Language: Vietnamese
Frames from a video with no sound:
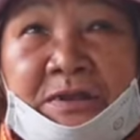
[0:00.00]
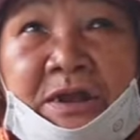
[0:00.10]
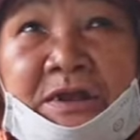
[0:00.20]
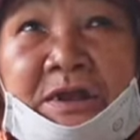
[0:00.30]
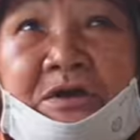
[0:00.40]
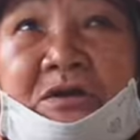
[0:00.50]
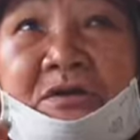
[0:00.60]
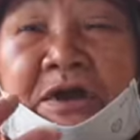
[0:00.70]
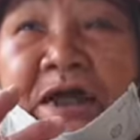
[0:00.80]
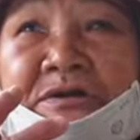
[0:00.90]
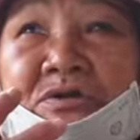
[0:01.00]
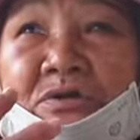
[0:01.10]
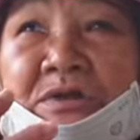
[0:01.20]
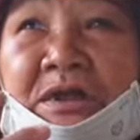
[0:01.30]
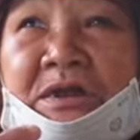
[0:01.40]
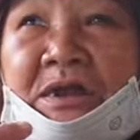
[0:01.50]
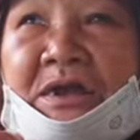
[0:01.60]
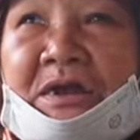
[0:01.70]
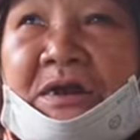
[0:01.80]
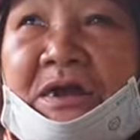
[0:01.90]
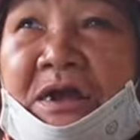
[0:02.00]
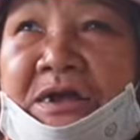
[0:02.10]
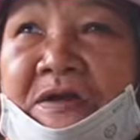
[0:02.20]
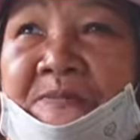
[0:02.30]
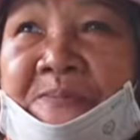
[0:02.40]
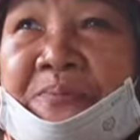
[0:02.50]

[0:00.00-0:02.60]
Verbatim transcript: thế thì cô nàng tô thị này ở đây